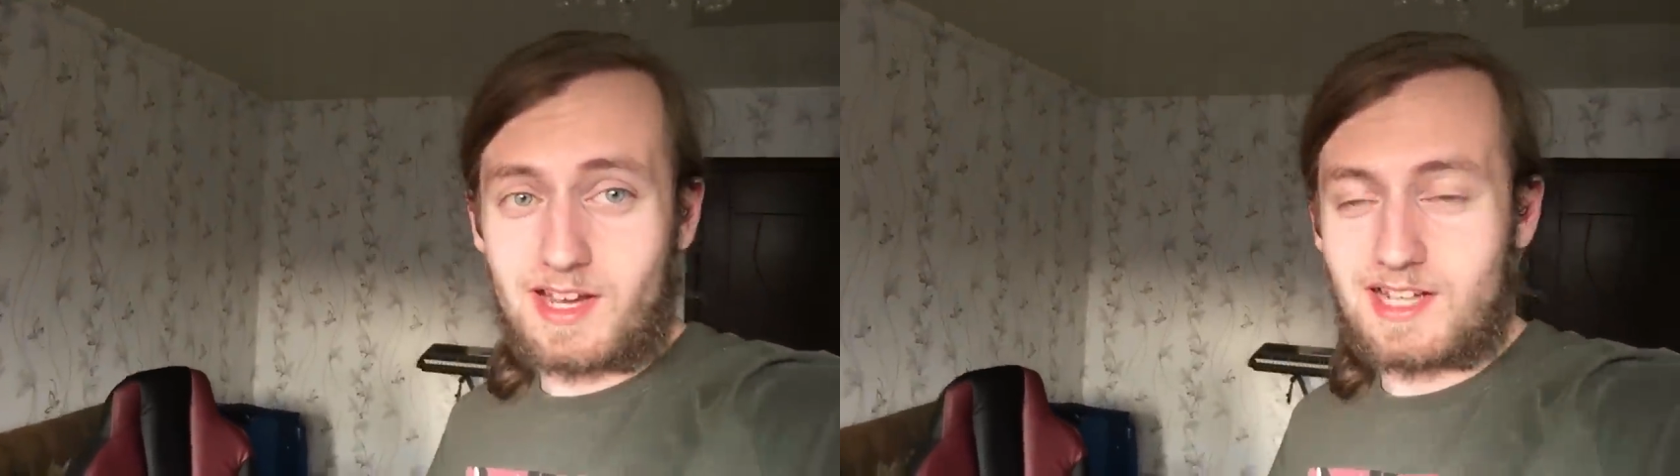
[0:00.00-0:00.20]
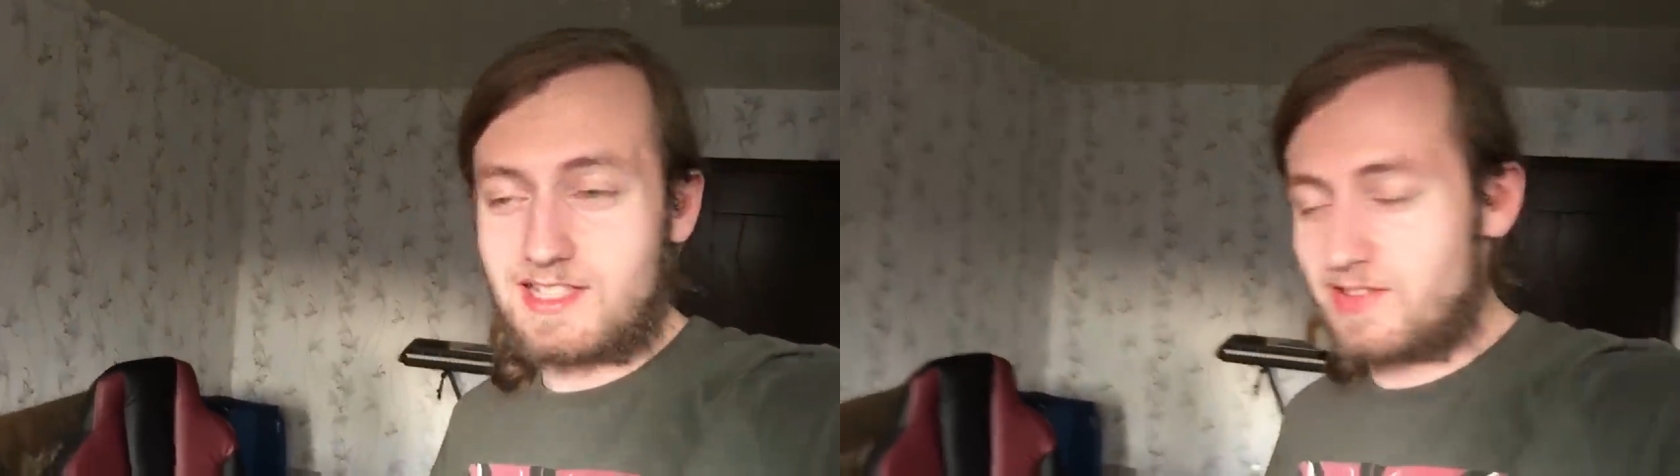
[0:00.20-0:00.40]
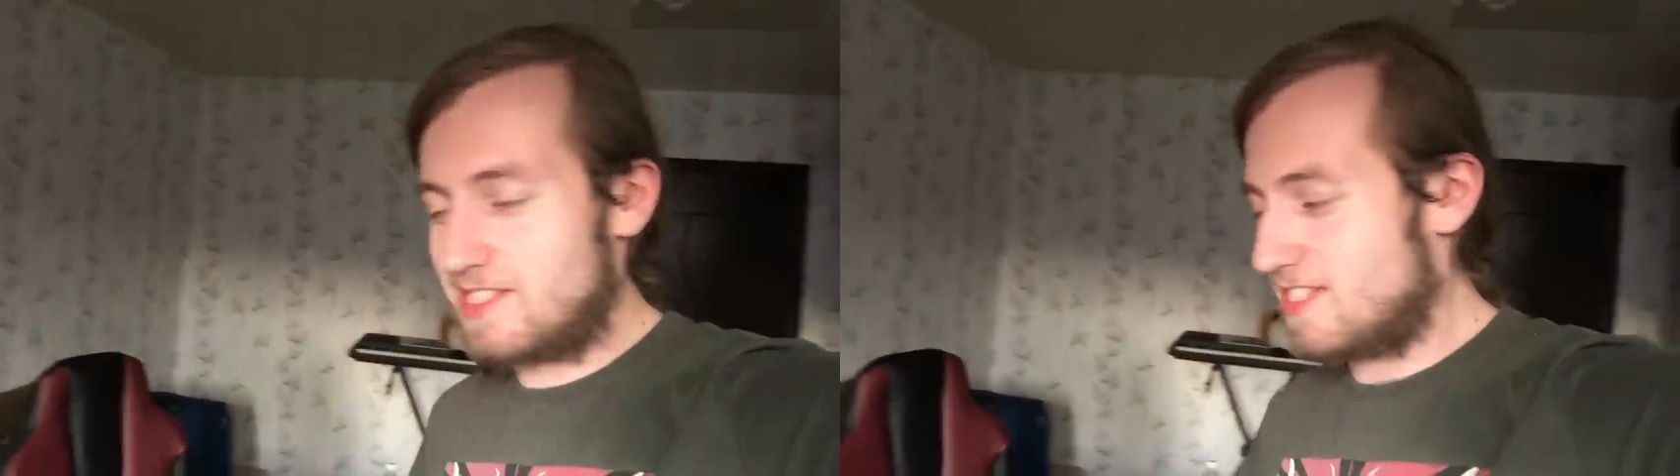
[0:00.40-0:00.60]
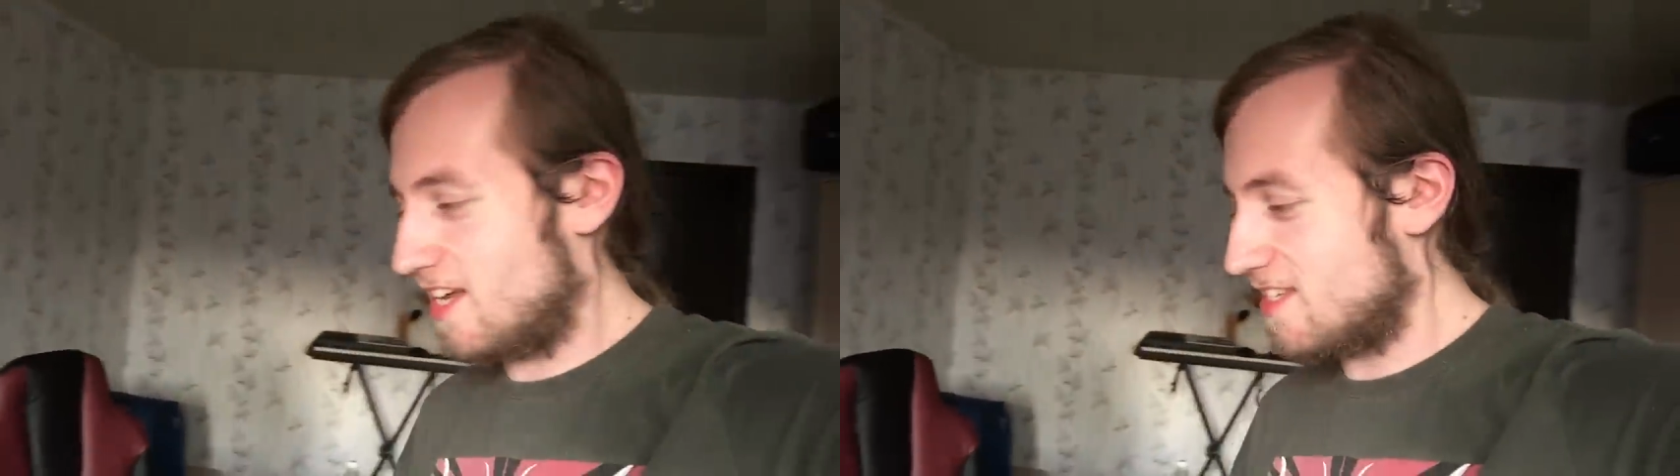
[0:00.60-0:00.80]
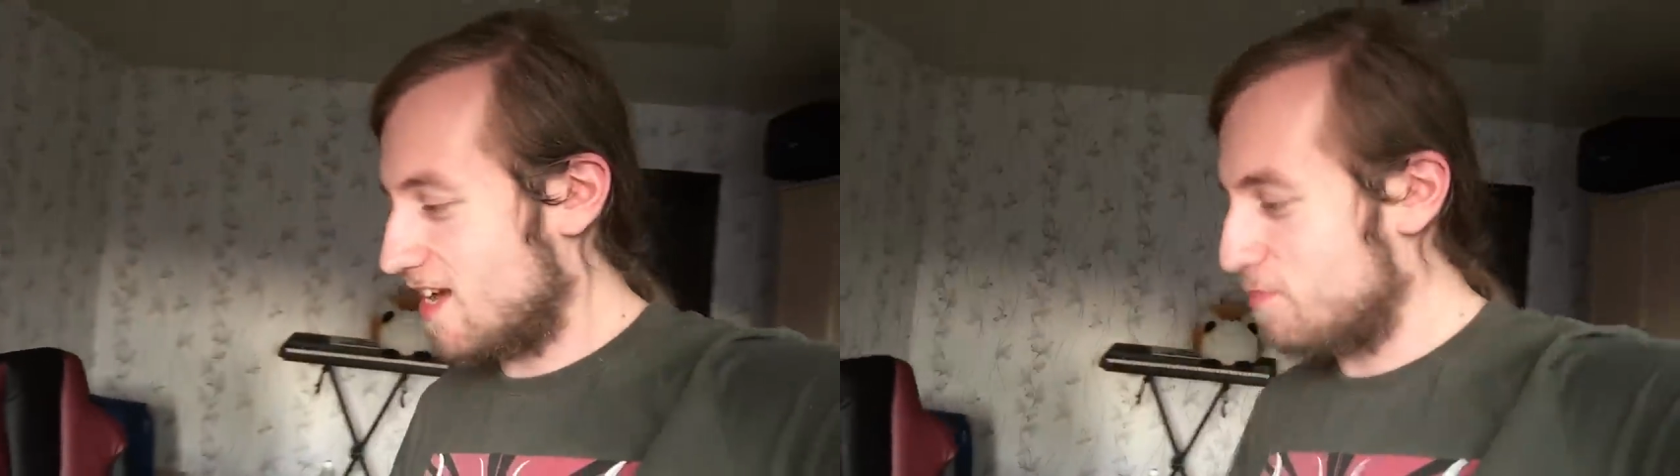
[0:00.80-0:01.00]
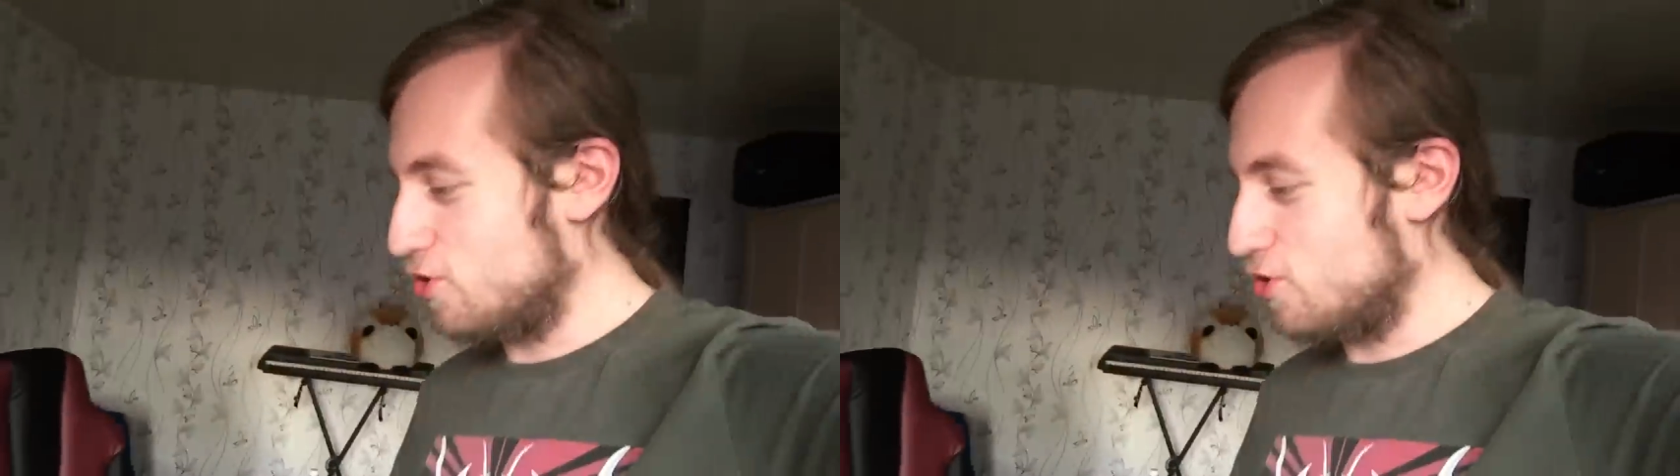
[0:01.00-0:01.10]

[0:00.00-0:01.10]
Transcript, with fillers: Я хотел рассказать,